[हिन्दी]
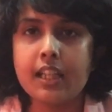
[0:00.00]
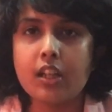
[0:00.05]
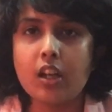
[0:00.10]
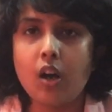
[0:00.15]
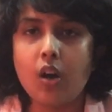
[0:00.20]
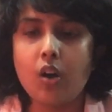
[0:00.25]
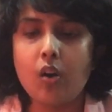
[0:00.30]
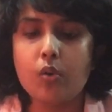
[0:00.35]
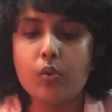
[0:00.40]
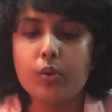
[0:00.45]

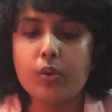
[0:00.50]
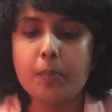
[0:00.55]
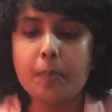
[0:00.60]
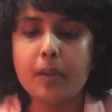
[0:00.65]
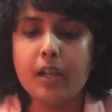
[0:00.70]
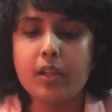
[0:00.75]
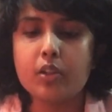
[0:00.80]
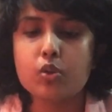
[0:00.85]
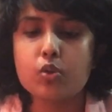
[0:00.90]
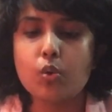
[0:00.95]
अकाउंट
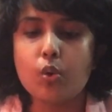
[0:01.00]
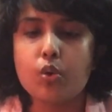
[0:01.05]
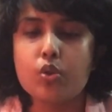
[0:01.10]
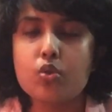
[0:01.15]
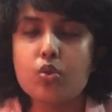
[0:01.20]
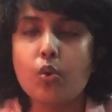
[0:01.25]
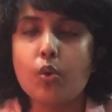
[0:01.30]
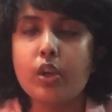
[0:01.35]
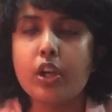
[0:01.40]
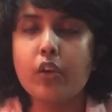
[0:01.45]
में
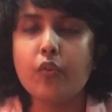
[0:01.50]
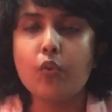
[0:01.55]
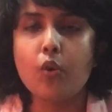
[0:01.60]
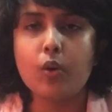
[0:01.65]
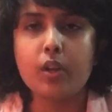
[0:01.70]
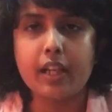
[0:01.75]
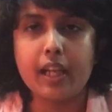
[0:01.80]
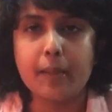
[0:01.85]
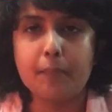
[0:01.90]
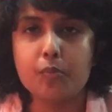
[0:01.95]
स्टोन्स होंगे वो
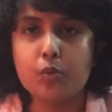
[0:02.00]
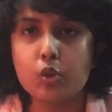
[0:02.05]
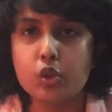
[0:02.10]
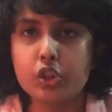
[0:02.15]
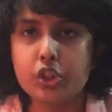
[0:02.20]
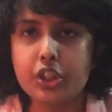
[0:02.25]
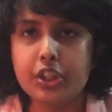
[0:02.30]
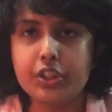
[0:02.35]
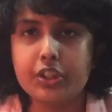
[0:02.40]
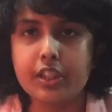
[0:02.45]
गेम को
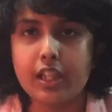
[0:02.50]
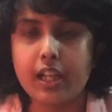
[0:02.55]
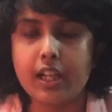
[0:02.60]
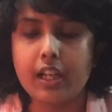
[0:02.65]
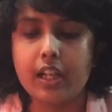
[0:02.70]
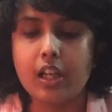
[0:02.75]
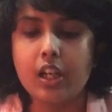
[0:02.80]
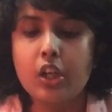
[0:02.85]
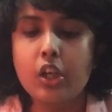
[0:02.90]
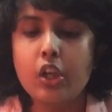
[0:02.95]
जीत
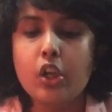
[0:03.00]
जाएगा